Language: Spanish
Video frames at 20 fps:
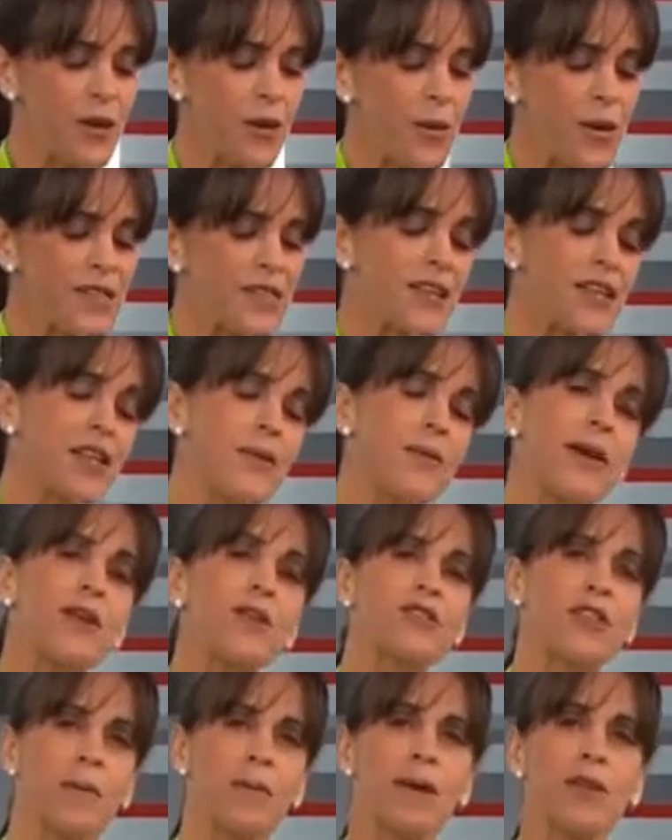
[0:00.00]
lo voy a hacer de
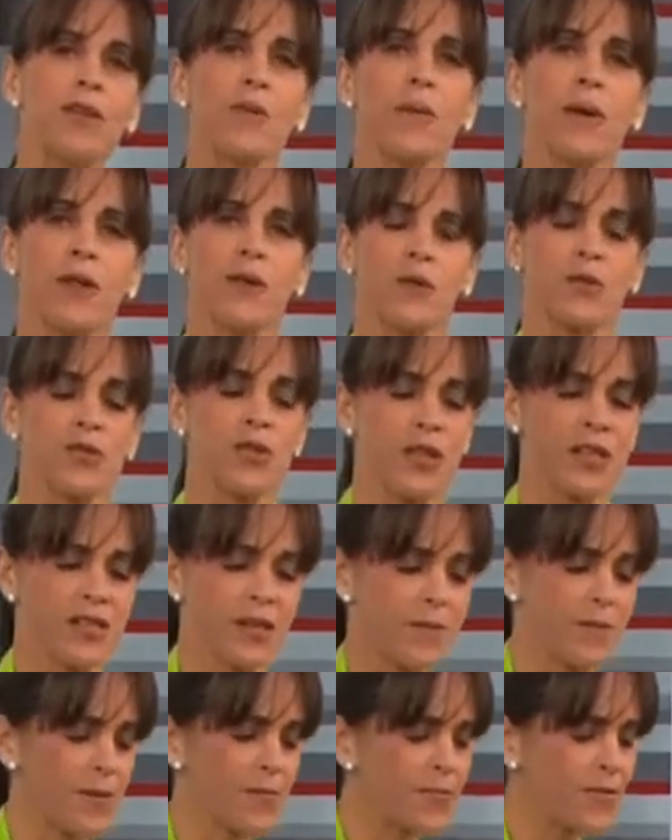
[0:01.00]
varios tamaños para que ustedes
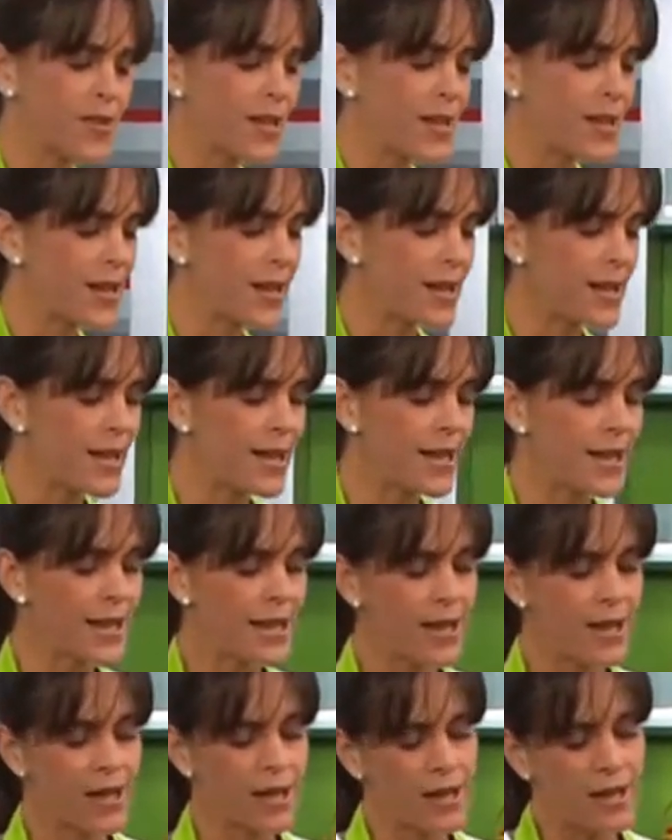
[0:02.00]
sepan.
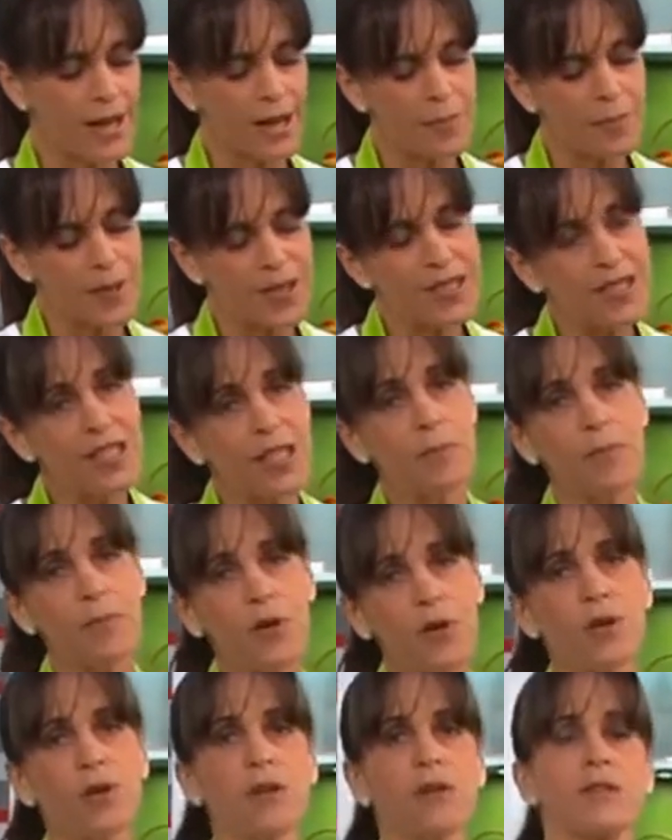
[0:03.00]
el
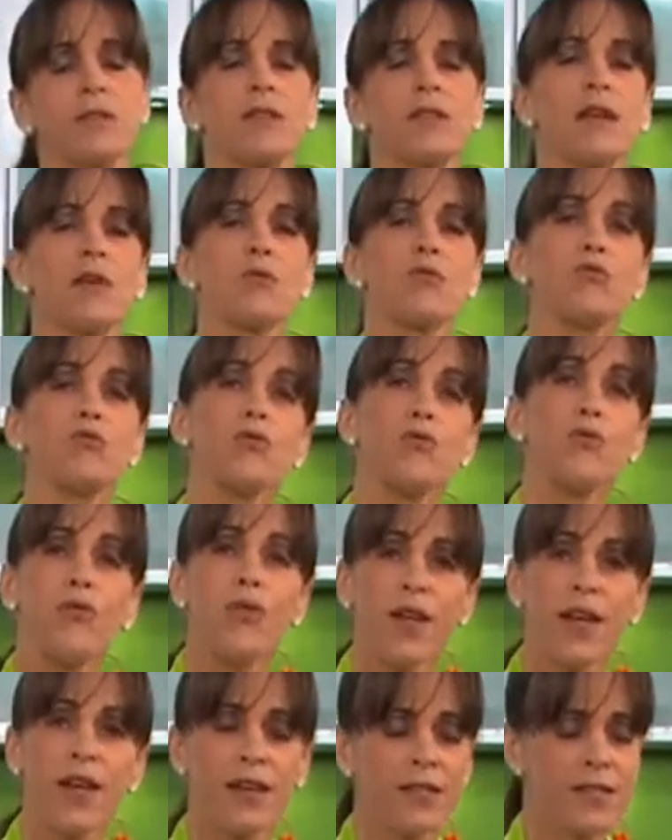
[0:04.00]
principio de un
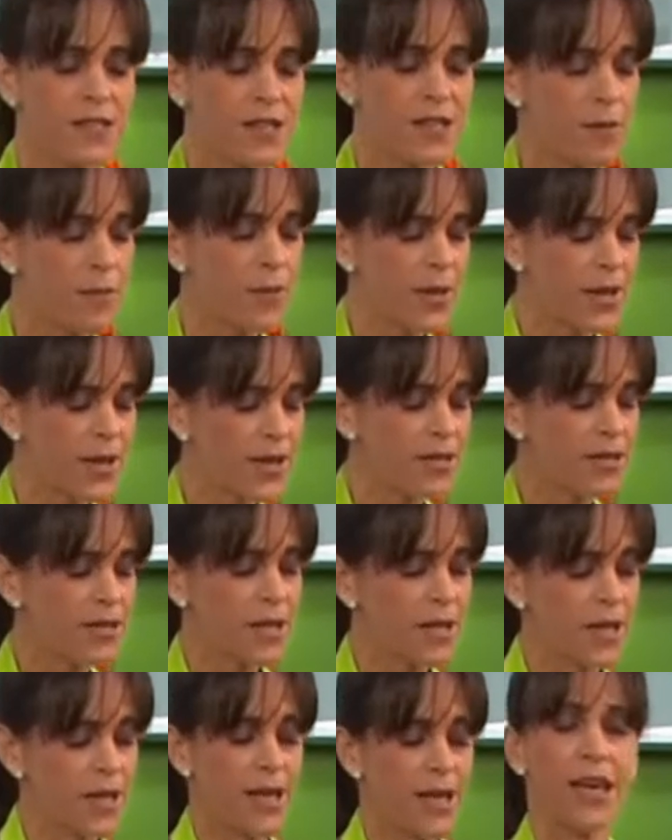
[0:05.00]
soufflé siempre es
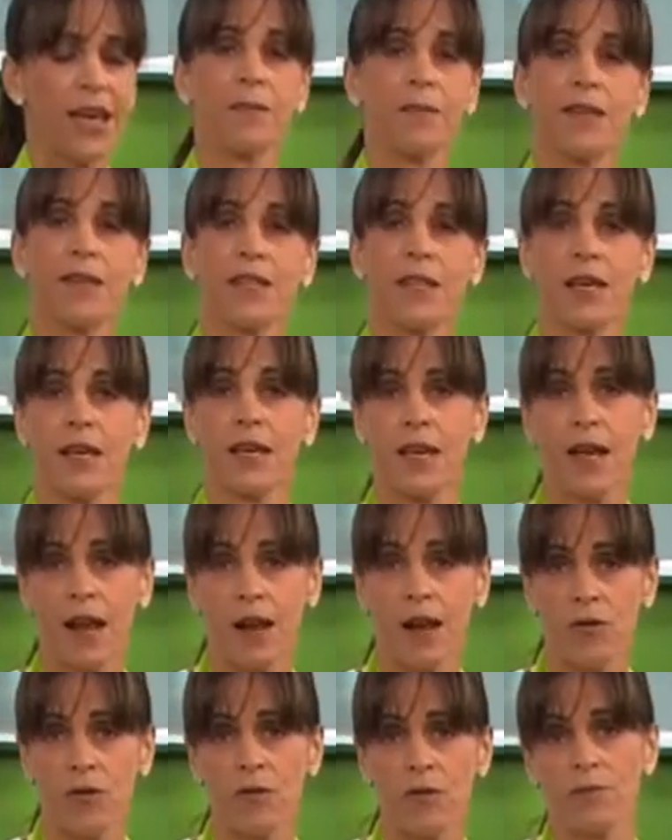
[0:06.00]
en
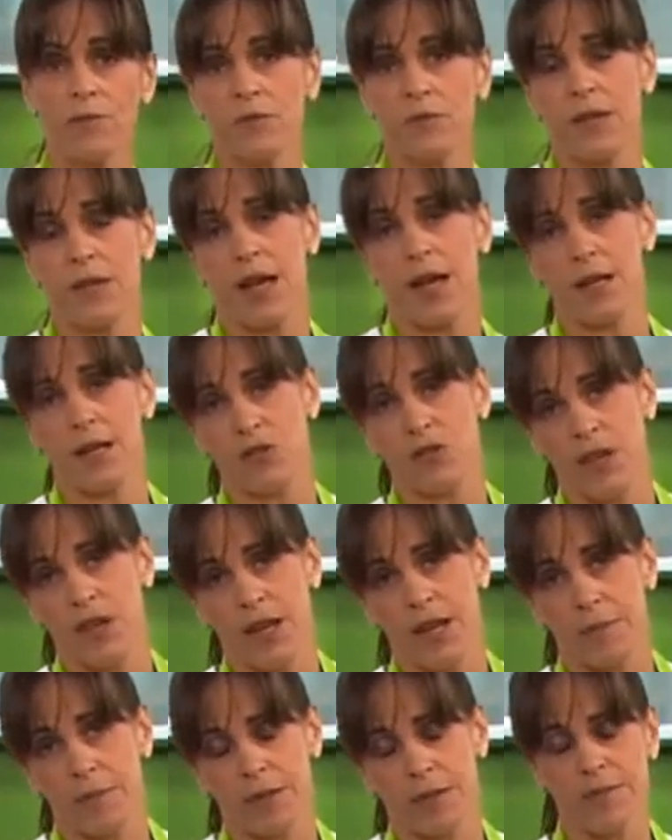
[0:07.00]
mantequillarlo, ahí se
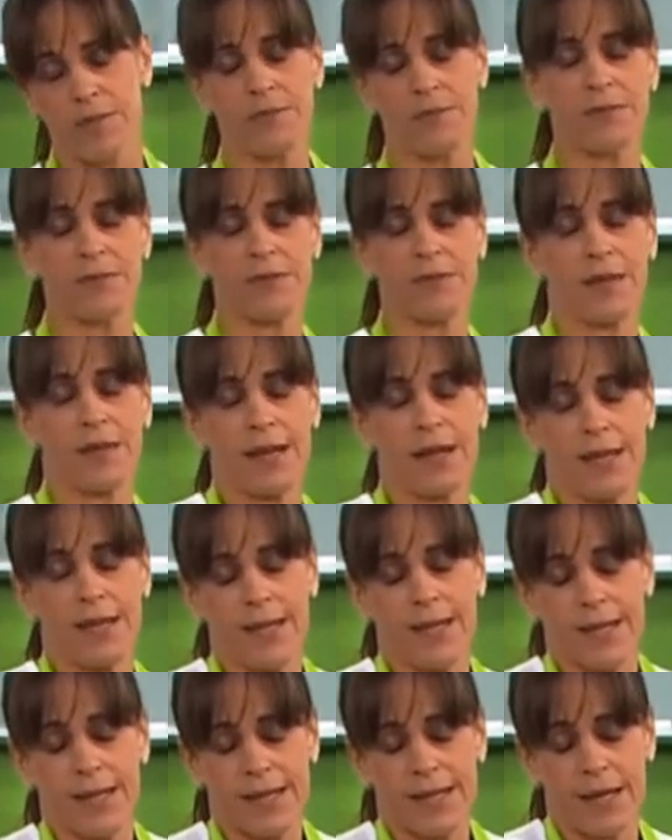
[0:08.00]
escapan de la
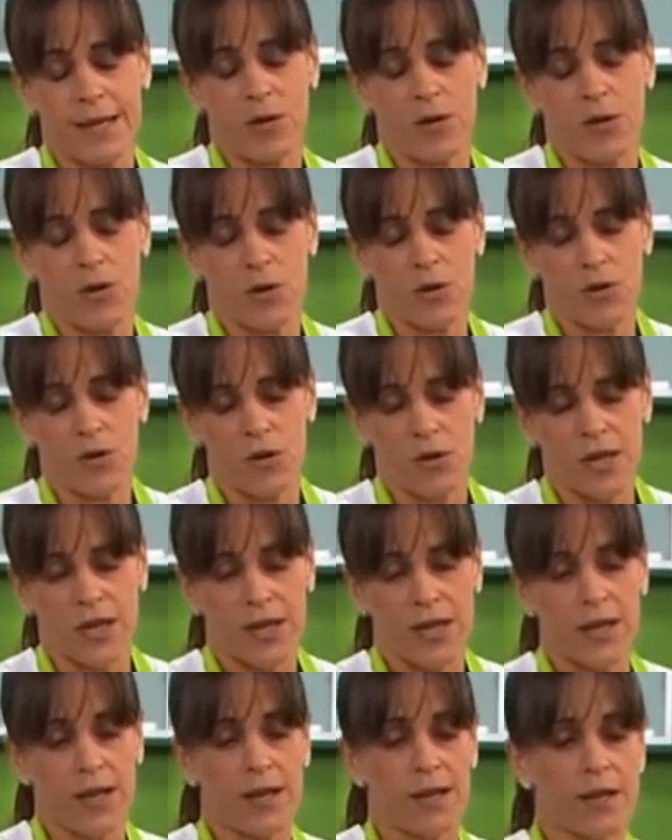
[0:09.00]
dieta o lo de lo que
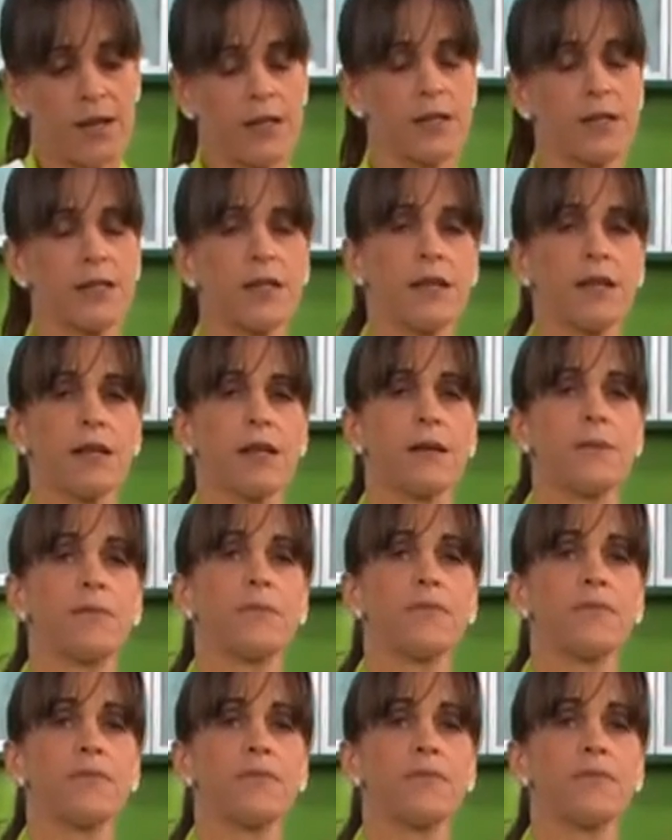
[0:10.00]
quieran, este,